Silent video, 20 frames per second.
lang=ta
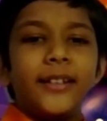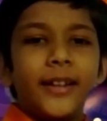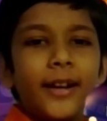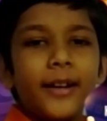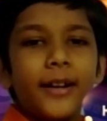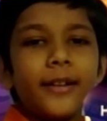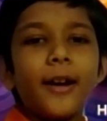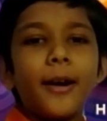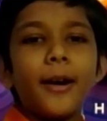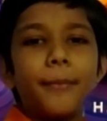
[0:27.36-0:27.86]

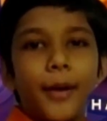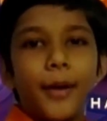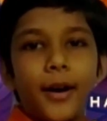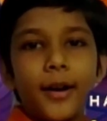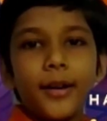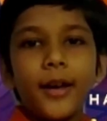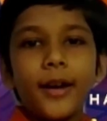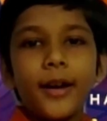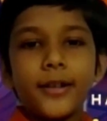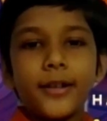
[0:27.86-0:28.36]
ஏண்டா
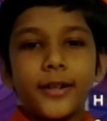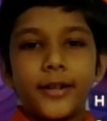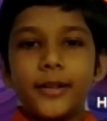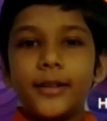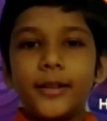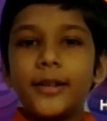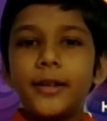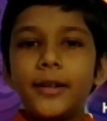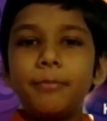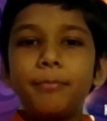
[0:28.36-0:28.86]
பாலாஜி
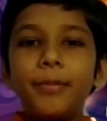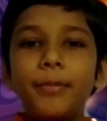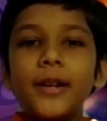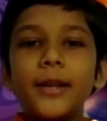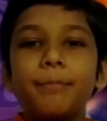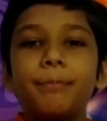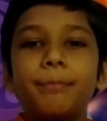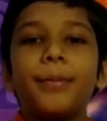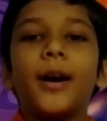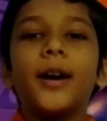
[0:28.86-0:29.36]

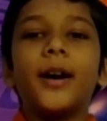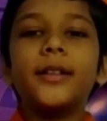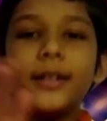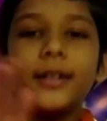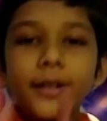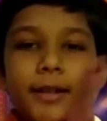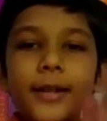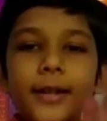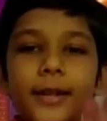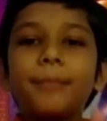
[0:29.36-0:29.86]
இப்படி
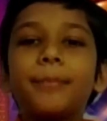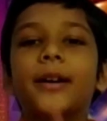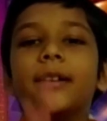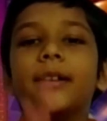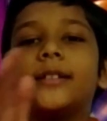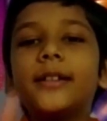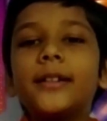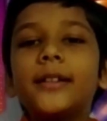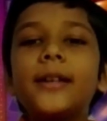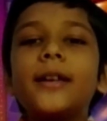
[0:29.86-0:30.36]
பதுங்கி
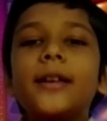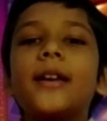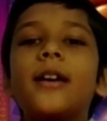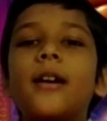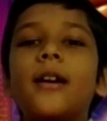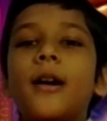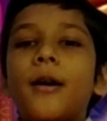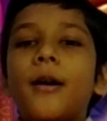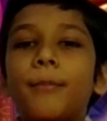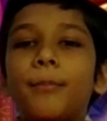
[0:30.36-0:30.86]
பதுங்கி
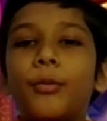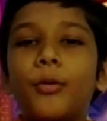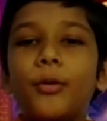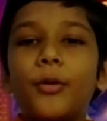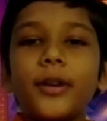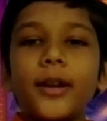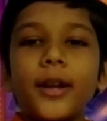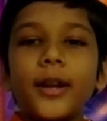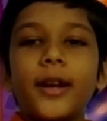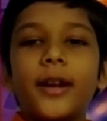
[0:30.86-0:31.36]

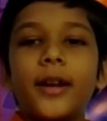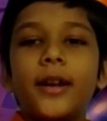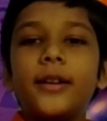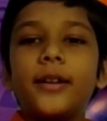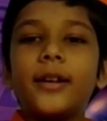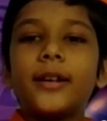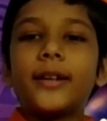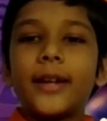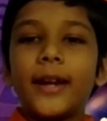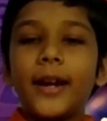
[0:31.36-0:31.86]

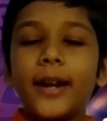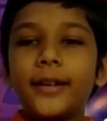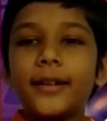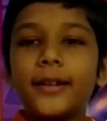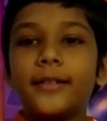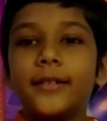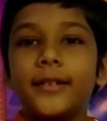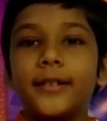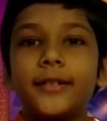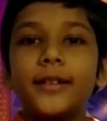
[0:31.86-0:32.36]
போறேன்னு
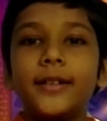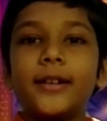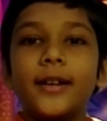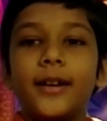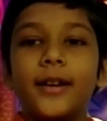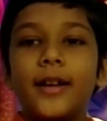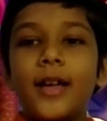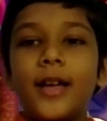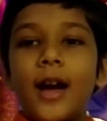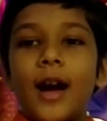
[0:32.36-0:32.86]
கேட்டதுக்கு
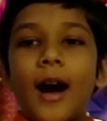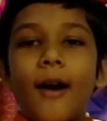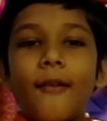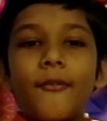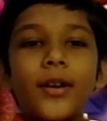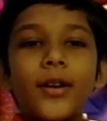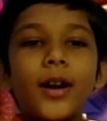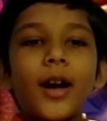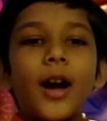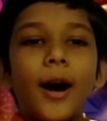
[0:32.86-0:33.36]

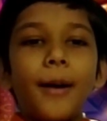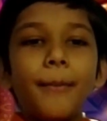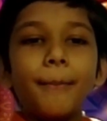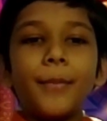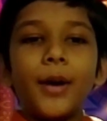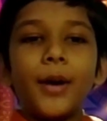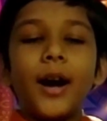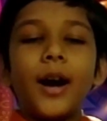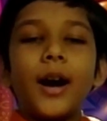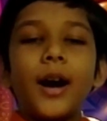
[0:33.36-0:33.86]
அவங்க
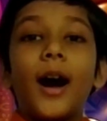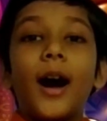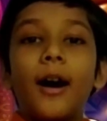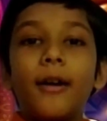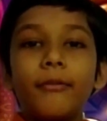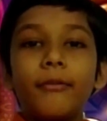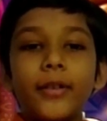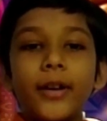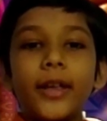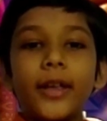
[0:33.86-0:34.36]
அம்மா
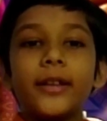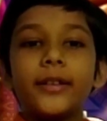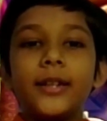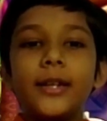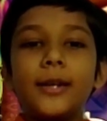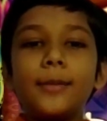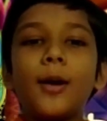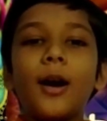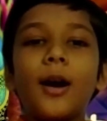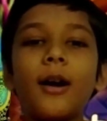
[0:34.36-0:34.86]
அவனை
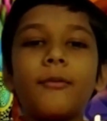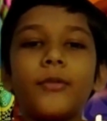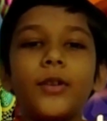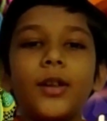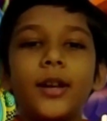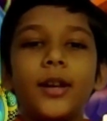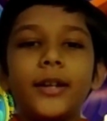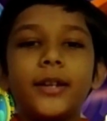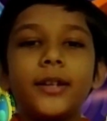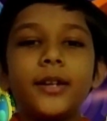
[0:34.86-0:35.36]

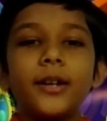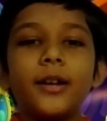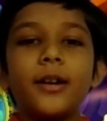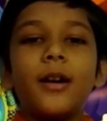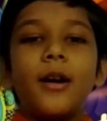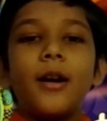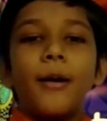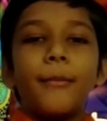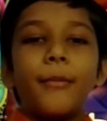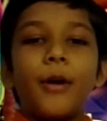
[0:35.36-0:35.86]
தீபாவளிக்கு
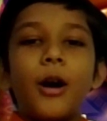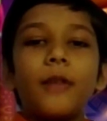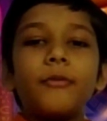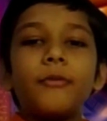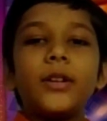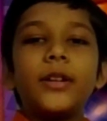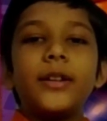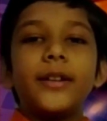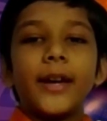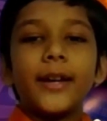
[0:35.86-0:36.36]

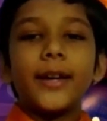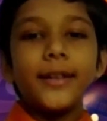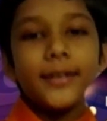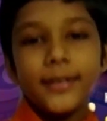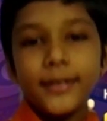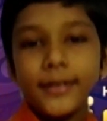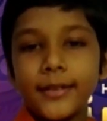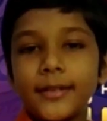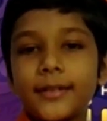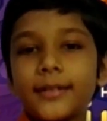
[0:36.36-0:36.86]
மாவு
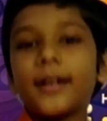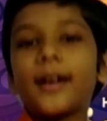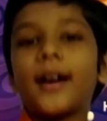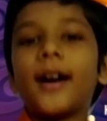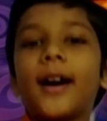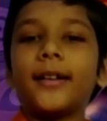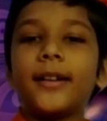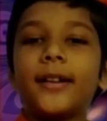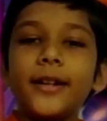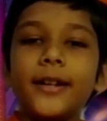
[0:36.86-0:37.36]
நைஸா
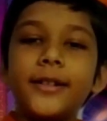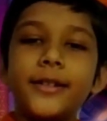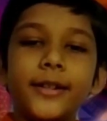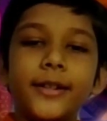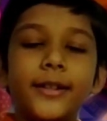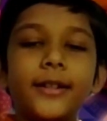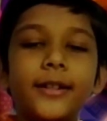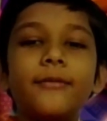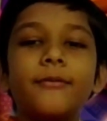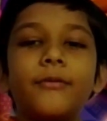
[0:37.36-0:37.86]

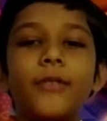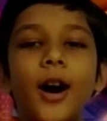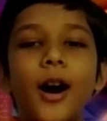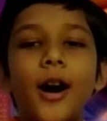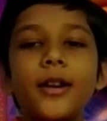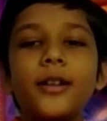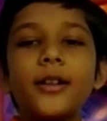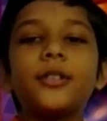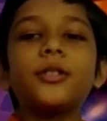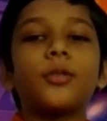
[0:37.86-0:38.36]
அரைச்சிட்டு
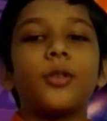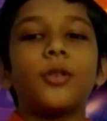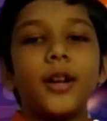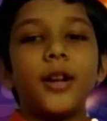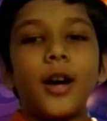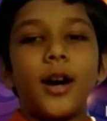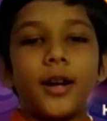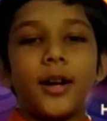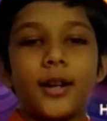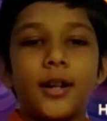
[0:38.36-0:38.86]
வான்னு
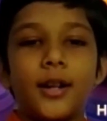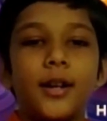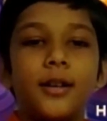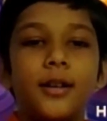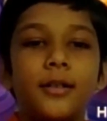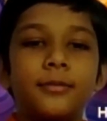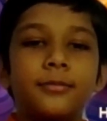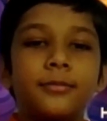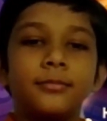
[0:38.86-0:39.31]
சொன்னாங்களாம்